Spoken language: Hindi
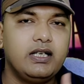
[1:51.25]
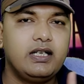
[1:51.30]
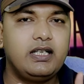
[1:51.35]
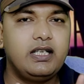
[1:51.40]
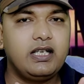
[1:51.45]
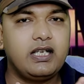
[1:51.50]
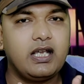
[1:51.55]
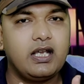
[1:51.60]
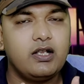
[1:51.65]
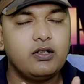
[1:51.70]

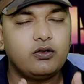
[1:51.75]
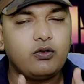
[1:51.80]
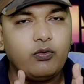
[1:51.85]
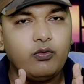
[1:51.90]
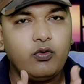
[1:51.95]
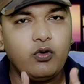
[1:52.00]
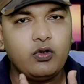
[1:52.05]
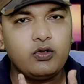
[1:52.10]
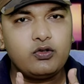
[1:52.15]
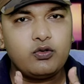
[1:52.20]
ठीक है तो
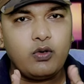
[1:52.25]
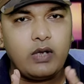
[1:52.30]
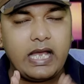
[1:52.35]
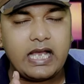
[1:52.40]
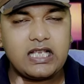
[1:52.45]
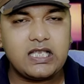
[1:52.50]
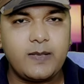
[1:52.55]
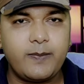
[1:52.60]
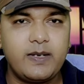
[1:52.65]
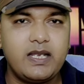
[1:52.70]
वो जो
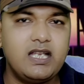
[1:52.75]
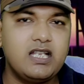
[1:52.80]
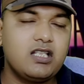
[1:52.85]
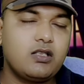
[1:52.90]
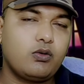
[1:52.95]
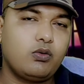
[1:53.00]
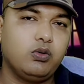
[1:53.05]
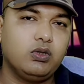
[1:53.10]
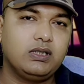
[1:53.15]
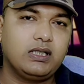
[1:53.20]

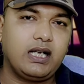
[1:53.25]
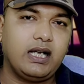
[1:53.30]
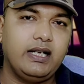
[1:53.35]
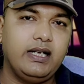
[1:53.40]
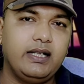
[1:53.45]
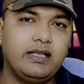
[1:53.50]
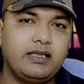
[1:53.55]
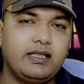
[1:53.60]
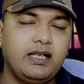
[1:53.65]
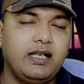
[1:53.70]
एक्सपीरियंस खुद का
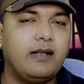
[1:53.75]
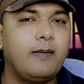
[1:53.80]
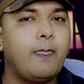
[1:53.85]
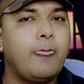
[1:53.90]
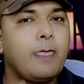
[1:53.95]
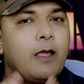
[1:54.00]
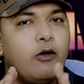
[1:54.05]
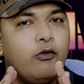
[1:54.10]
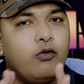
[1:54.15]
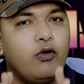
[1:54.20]
लेते
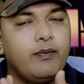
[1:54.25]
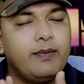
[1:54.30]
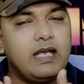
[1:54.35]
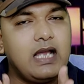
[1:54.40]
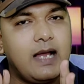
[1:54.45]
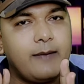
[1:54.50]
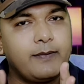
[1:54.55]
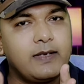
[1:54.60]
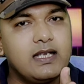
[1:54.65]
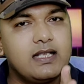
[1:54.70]
हैं वो भी
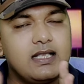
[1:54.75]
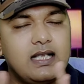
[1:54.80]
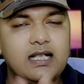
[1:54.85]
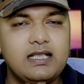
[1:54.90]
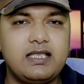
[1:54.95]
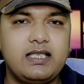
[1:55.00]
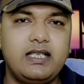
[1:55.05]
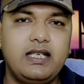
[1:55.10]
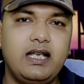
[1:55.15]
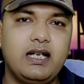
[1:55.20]
आपके
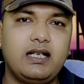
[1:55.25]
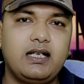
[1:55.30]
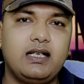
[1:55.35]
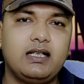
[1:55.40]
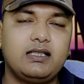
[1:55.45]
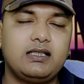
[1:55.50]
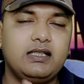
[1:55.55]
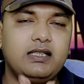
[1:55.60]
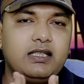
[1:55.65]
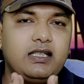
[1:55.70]
साथ शेयर
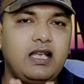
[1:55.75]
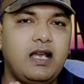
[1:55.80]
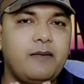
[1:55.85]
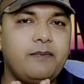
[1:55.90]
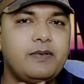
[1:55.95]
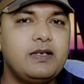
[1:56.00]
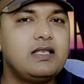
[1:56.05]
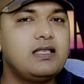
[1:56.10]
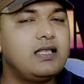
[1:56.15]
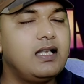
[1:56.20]
करते हैं कि
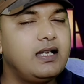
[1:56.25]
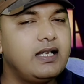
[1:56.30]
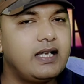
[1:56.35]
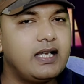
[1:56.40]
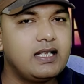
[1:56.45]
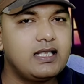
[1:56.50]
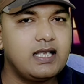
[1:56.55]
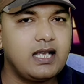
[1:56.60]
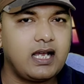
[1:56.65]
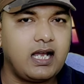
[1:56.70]
आप इस
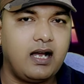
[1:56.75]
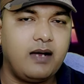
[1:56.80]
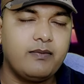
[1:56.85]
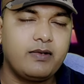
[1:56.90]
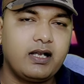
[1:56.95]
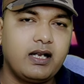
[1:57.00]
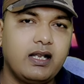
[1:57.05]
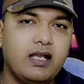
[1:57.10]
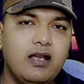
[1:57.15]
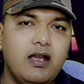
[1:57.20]
तरीके से काम
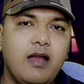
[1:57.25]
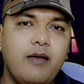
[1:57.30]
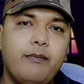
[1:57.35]
करें